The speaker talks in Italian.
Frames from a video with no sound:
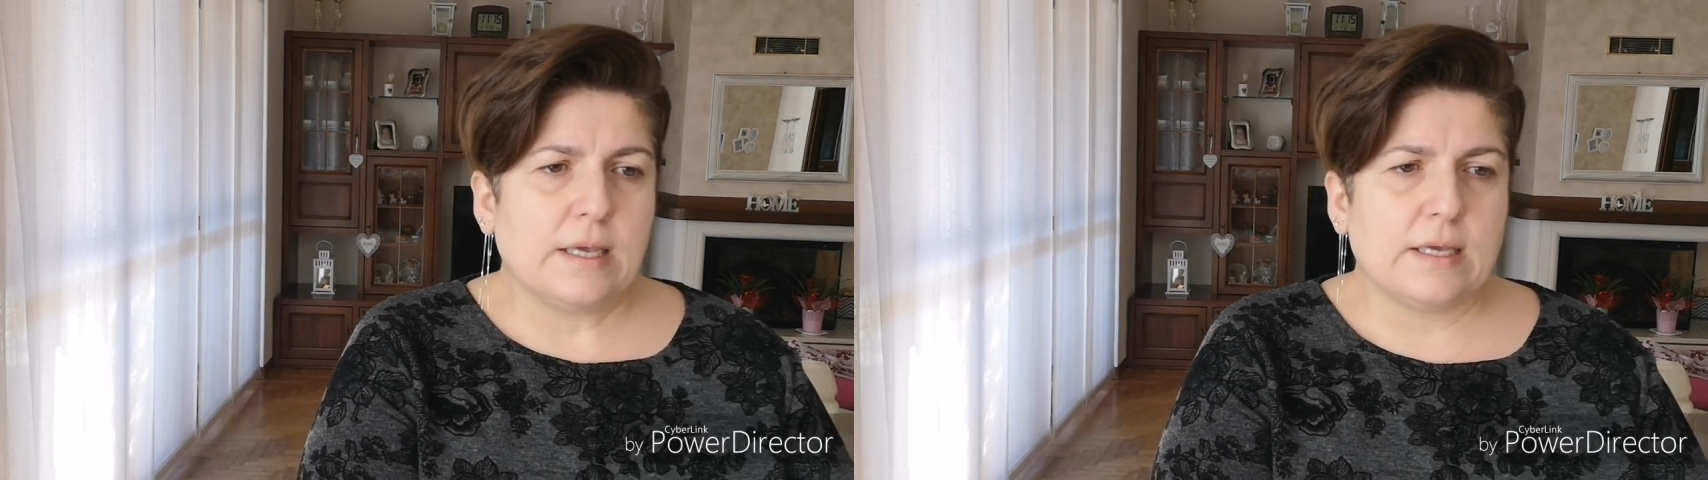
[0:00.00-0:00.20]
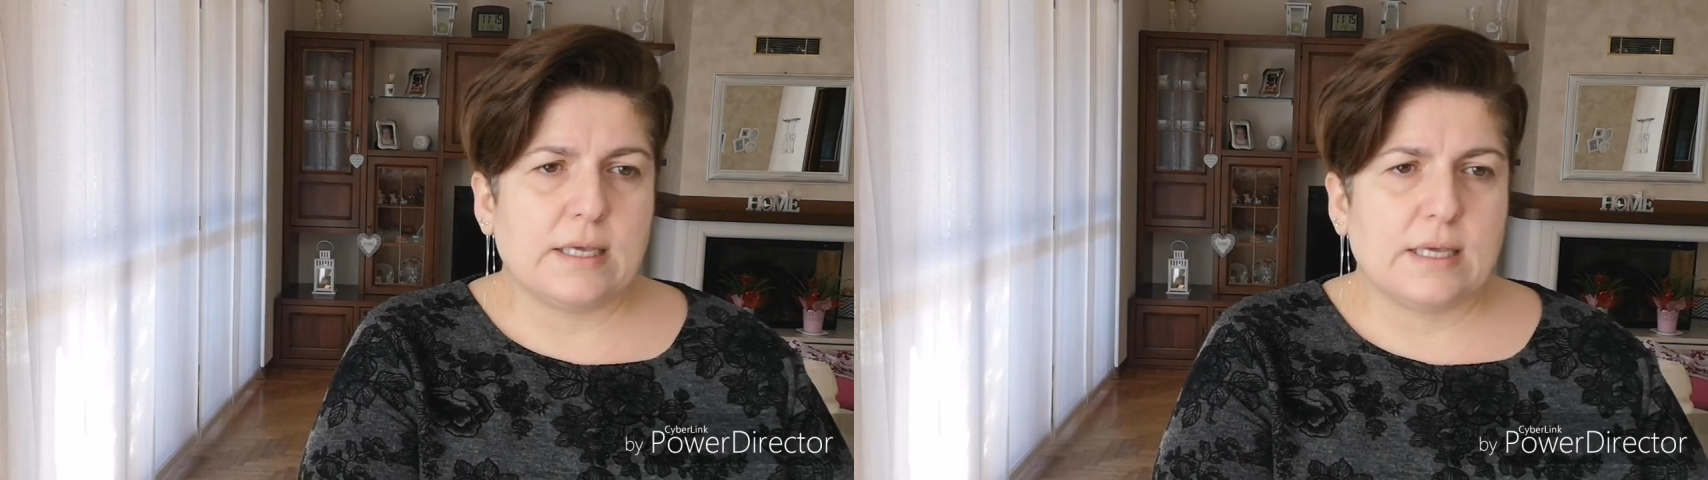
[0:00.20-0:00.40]

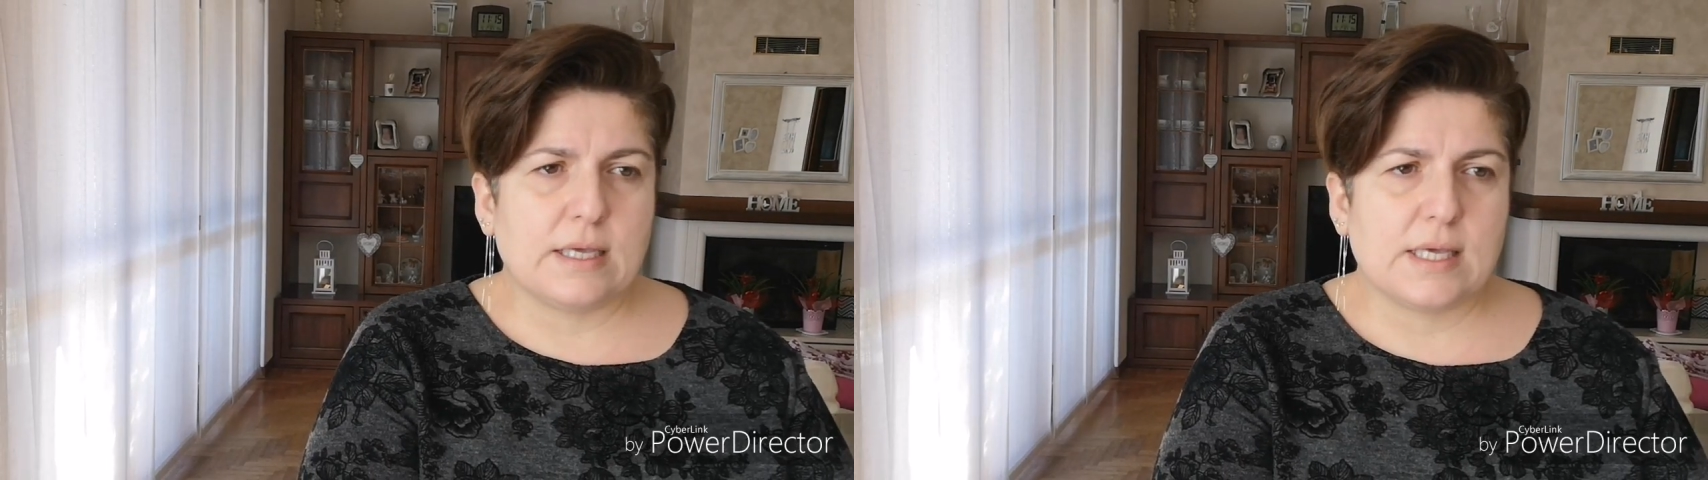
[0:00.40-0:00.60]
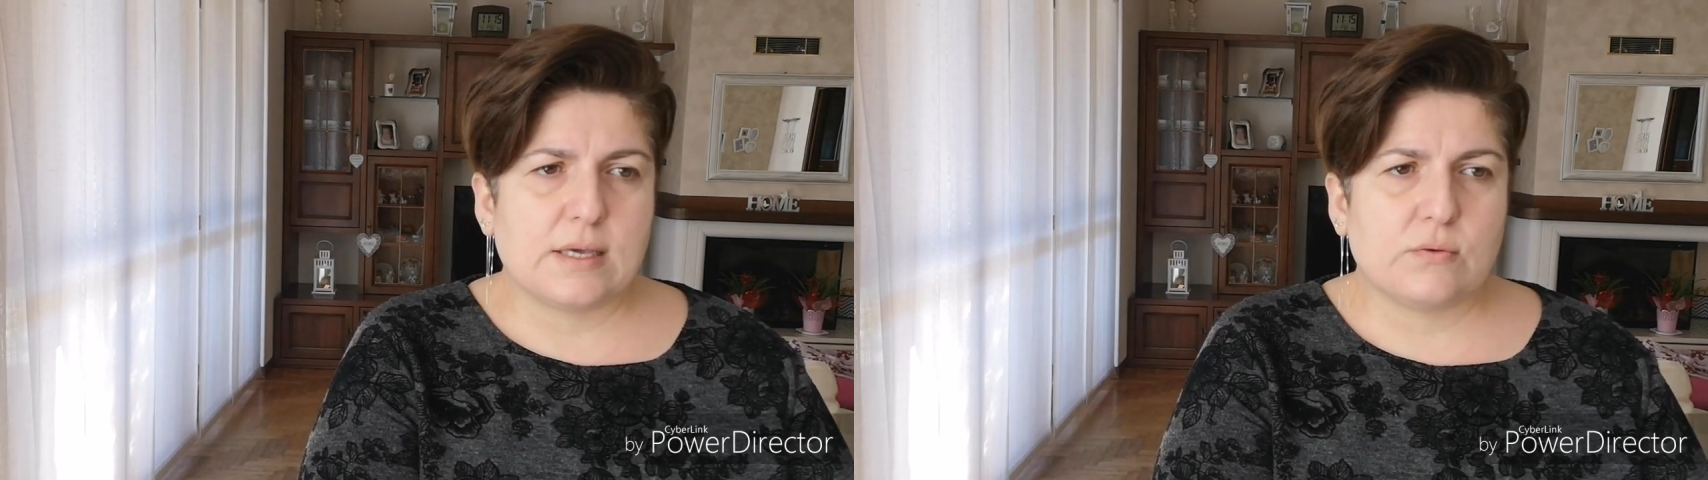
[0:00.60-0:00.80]

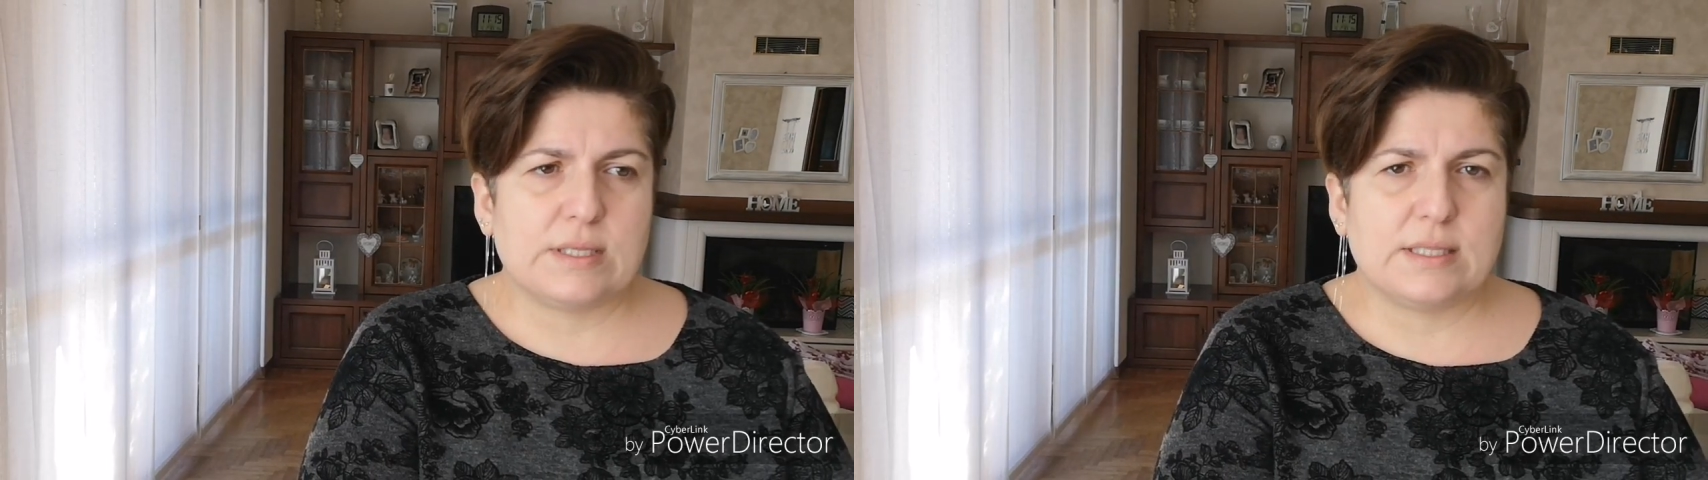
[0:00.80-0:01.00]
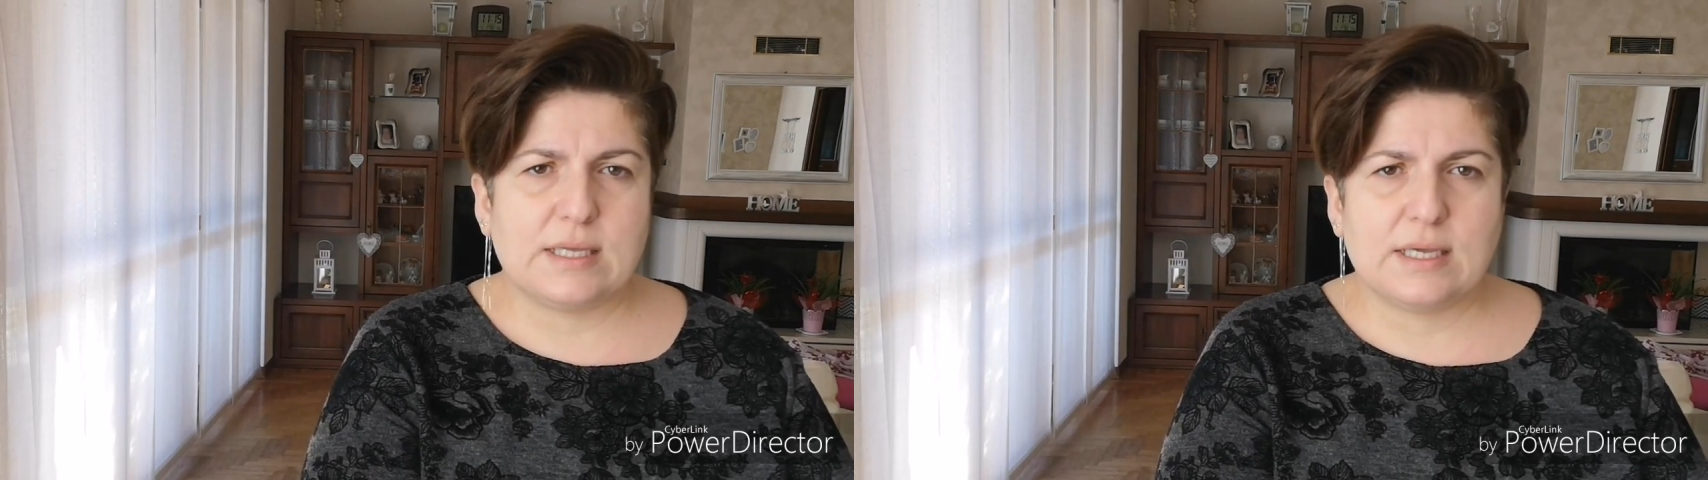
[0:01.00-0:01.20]
Eh,
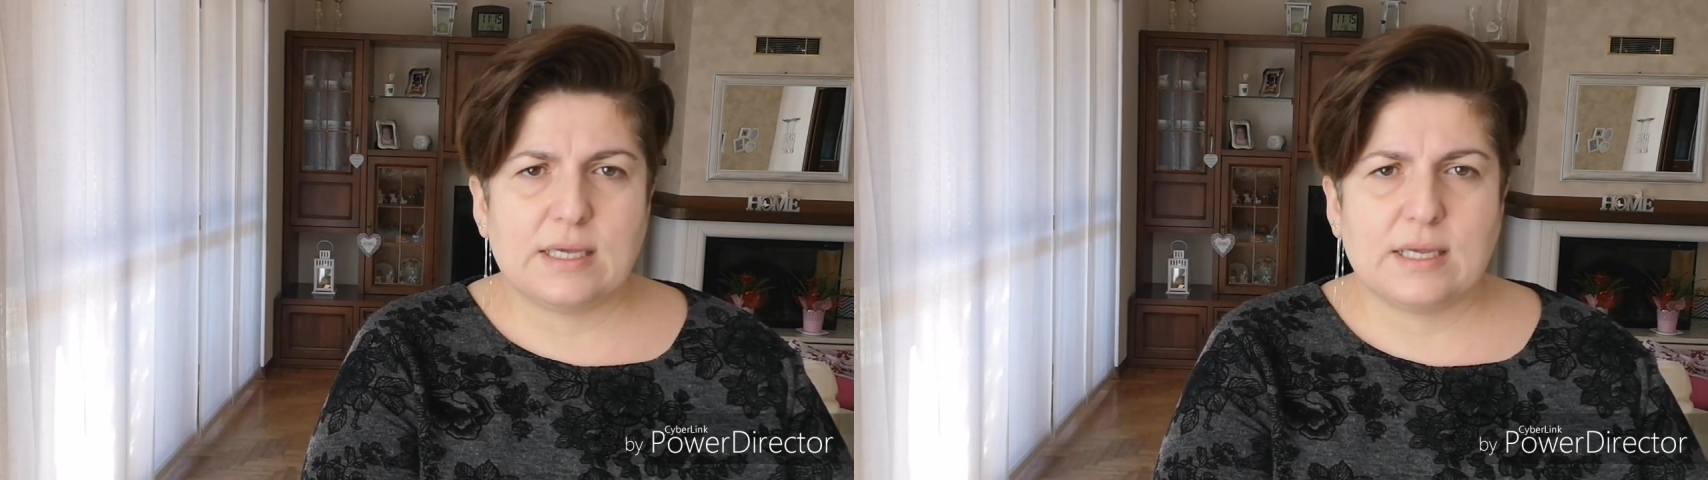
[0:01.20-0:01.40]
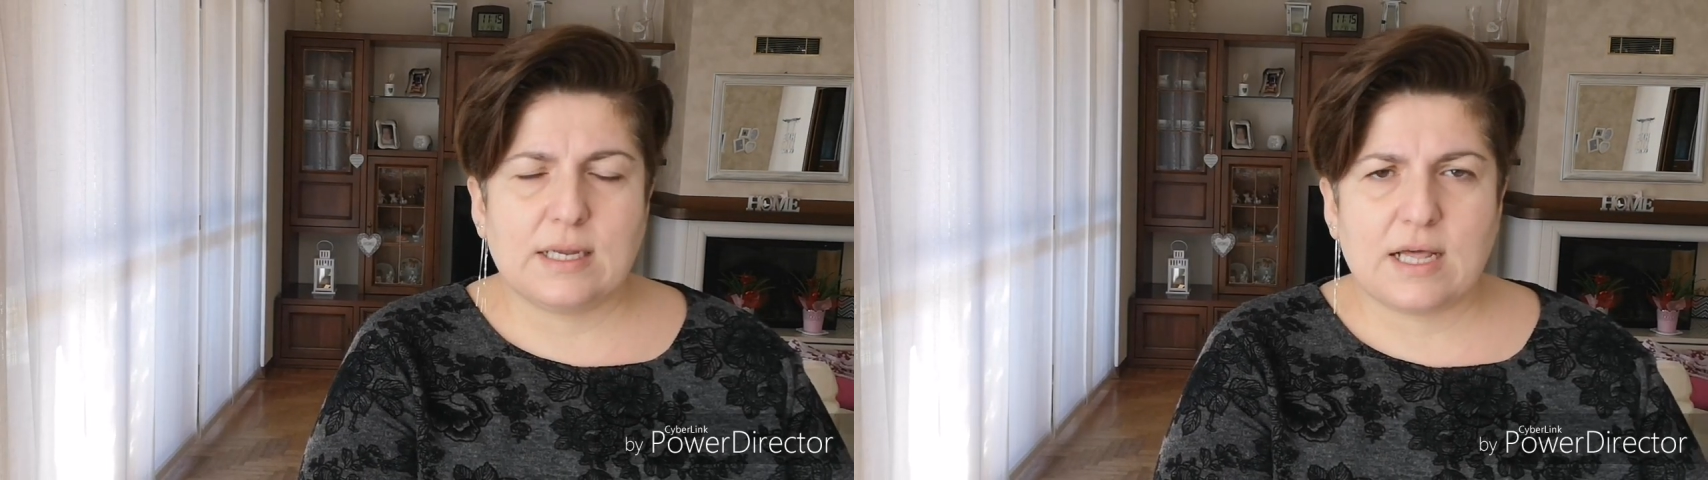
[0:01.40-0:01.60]

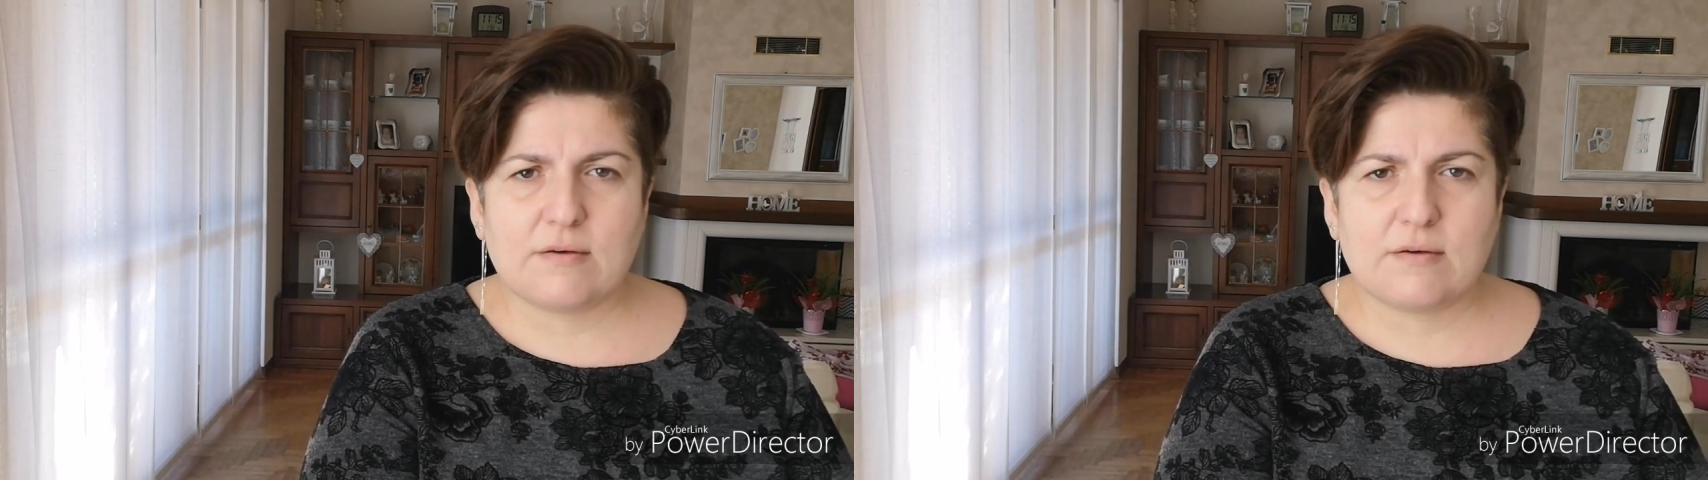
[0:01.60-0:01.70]
quindi